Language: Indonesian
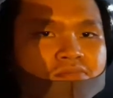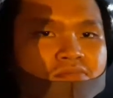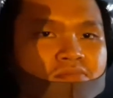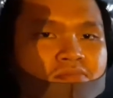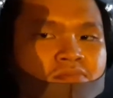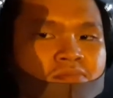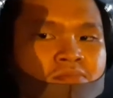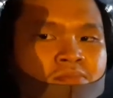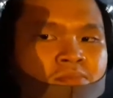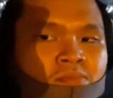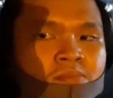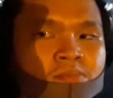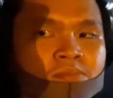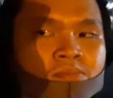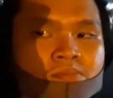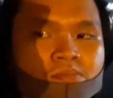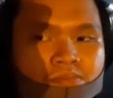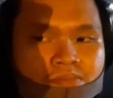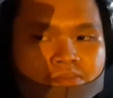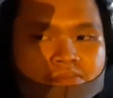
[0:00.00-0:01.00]
Oh baik.
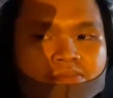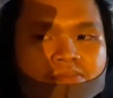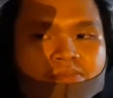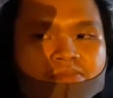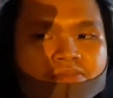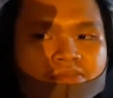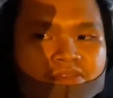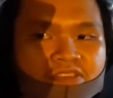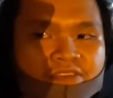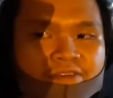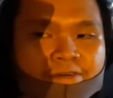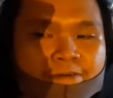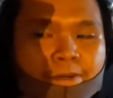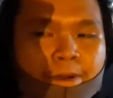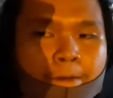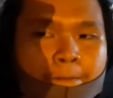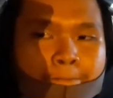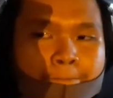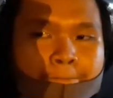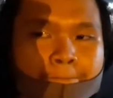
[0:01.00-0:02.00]
Ada gak sih
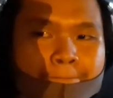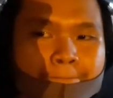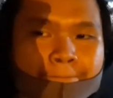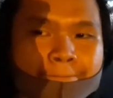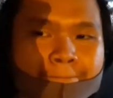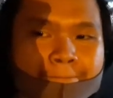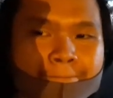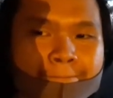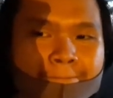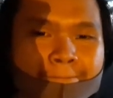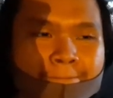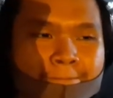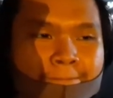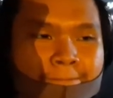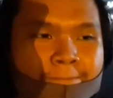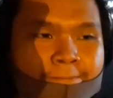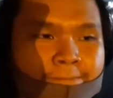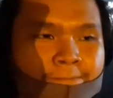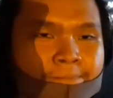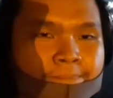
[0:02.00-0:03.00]
rasa takut terhadap
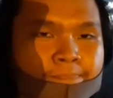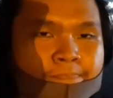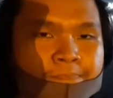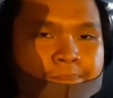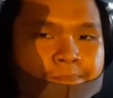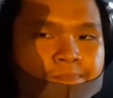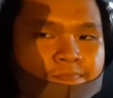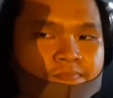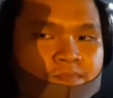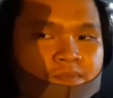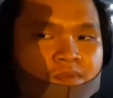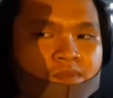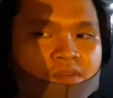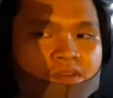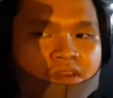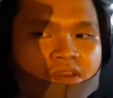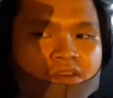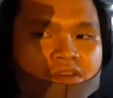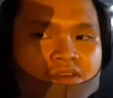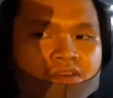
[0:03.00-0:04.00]
penularan virus
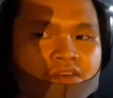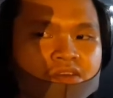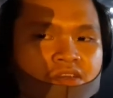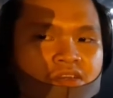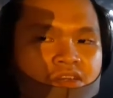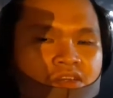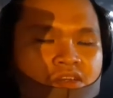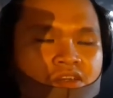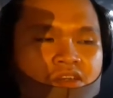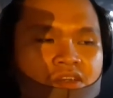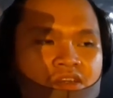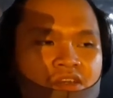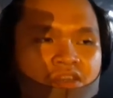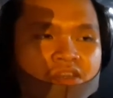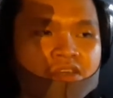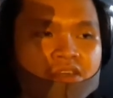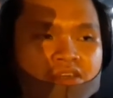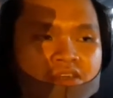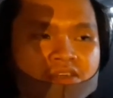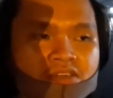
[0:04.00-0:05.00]
COVID-19 ini?
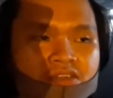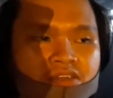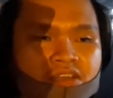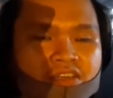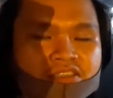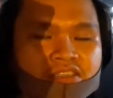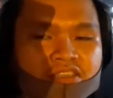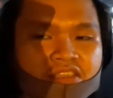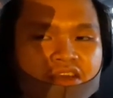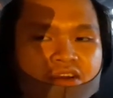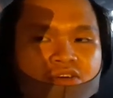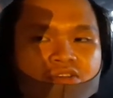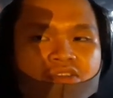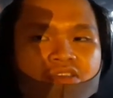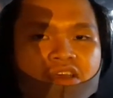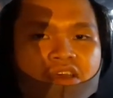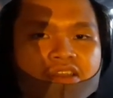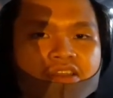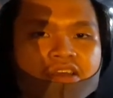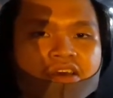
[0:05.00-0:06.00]
Rasa takut sih
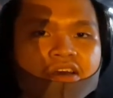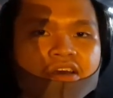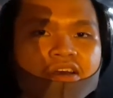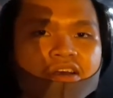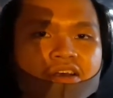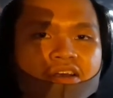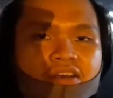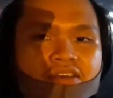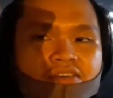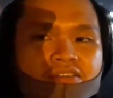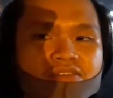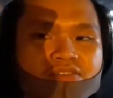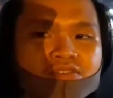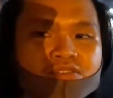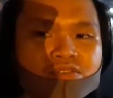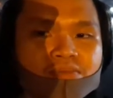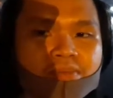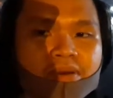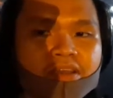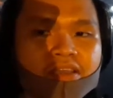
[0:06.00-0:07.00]
ada,
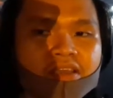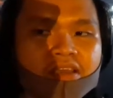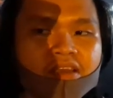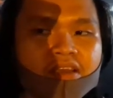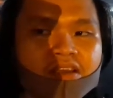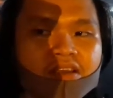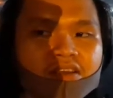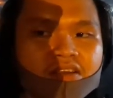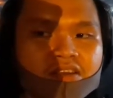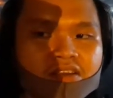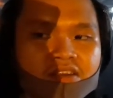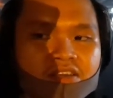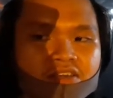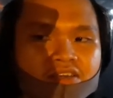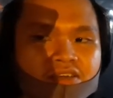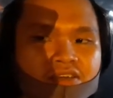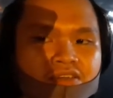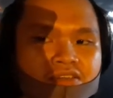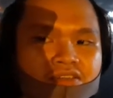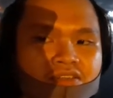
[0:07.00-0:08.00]
cuma ya
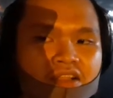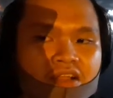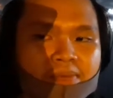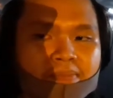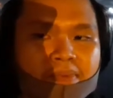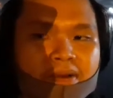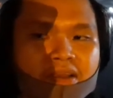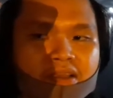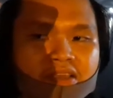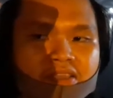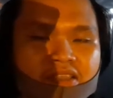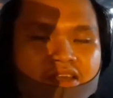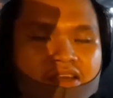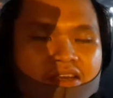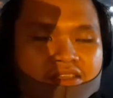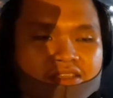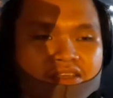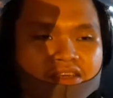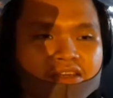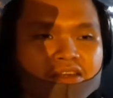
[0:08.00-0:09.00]
selama kita kan
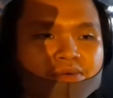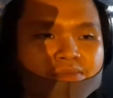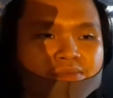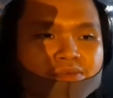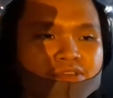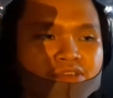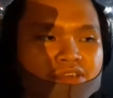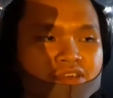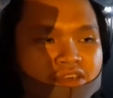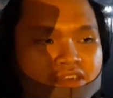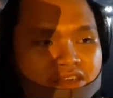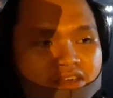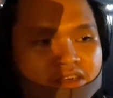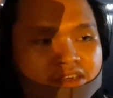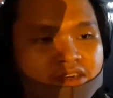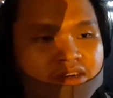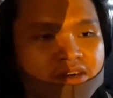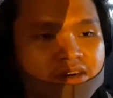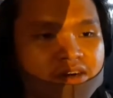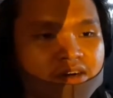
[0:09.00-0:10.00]
sekarang mesti
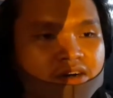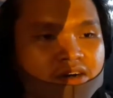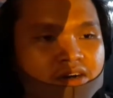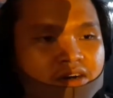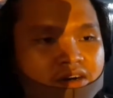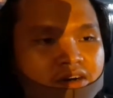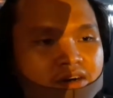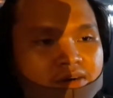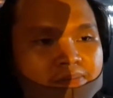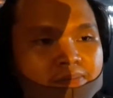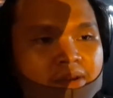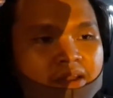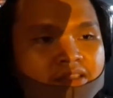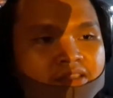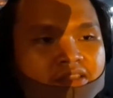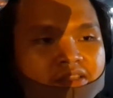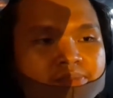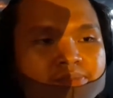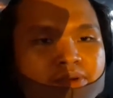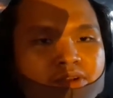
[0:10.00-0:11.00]
uh, eh, perhatiin
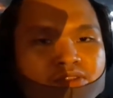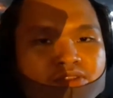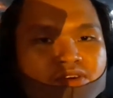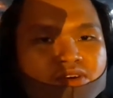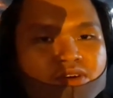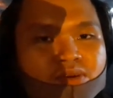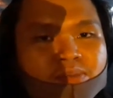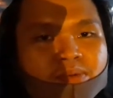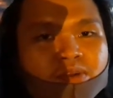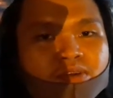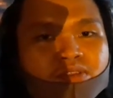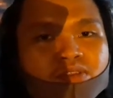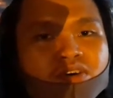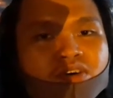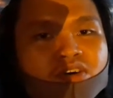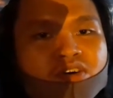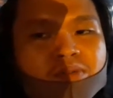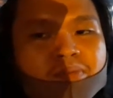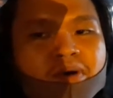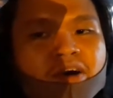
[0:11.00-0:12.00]
protokol-protokol
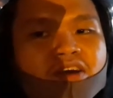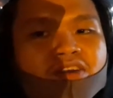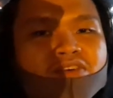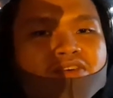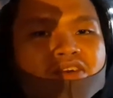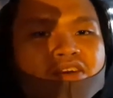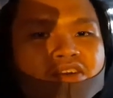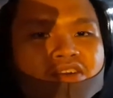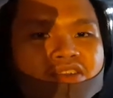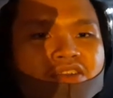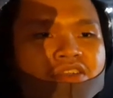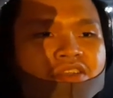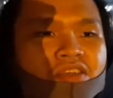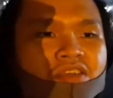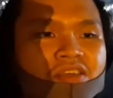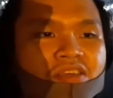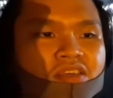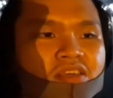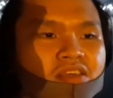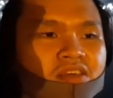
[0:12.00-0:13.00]
baru yang udah di
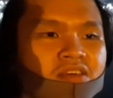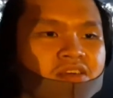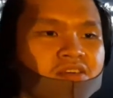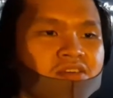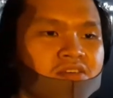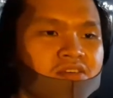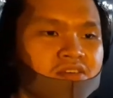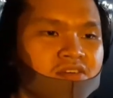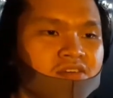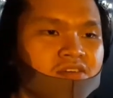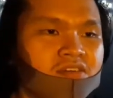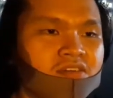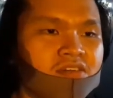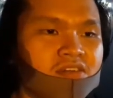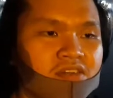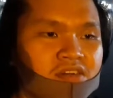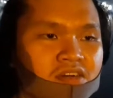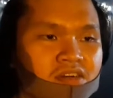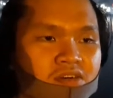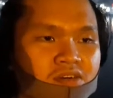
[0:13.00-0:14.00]
uh,
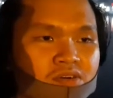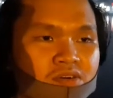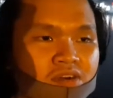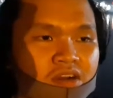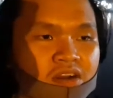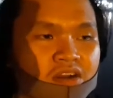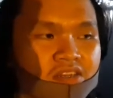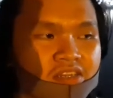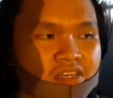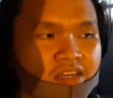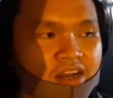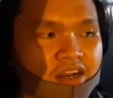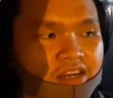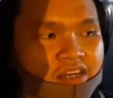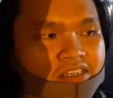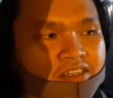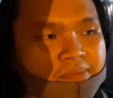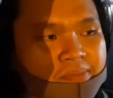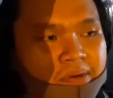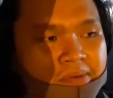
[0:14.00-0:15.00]
eh, juga digagas
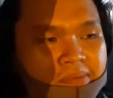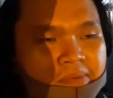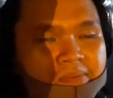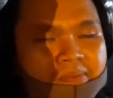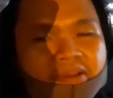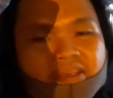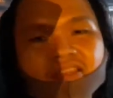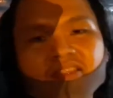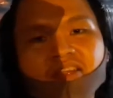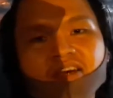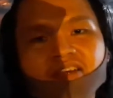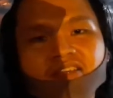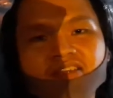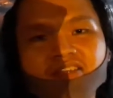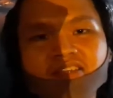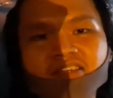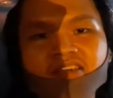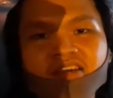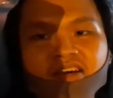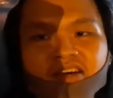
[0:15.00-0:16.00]
sama pemerintah, jadi
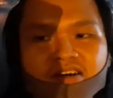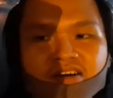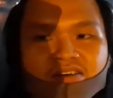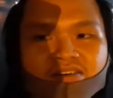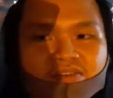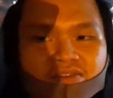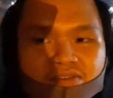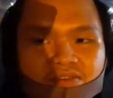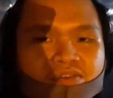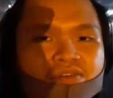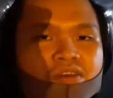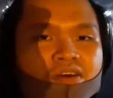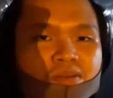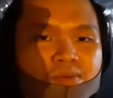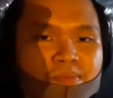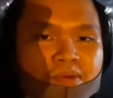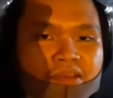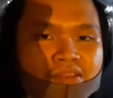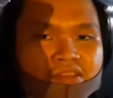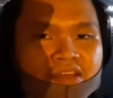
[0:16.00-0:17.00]
ya kan udah
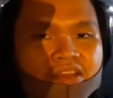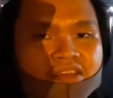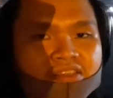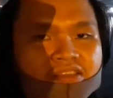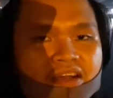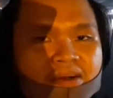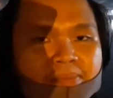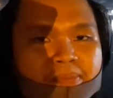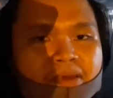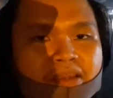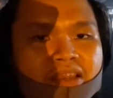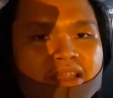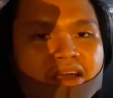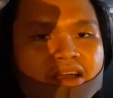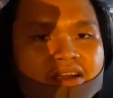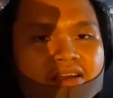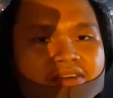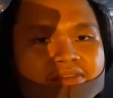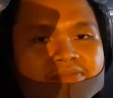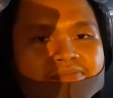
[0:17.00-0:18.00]
lumayan merasa aman lah.
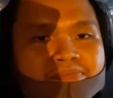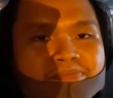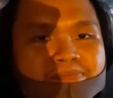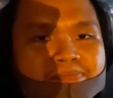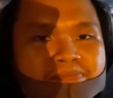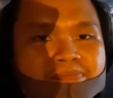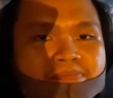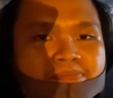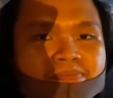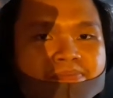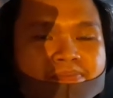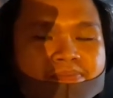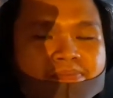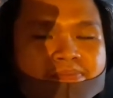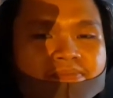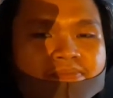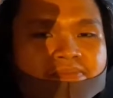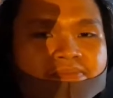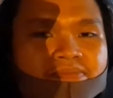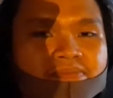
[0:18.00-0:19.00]
Oh, baik
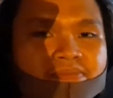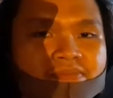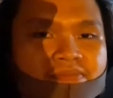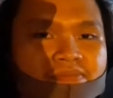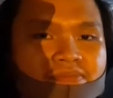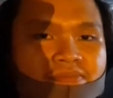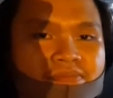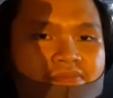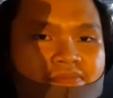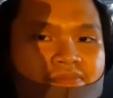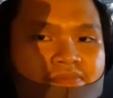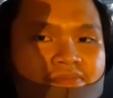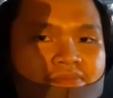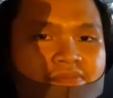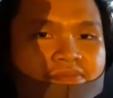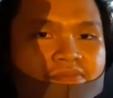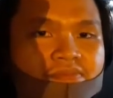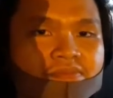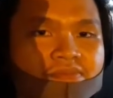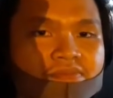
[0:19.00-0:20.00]
Mas Lovel, terima
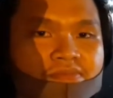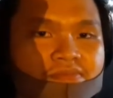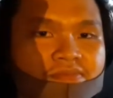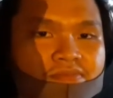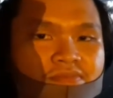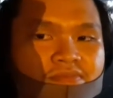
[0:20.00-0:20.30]
kasih.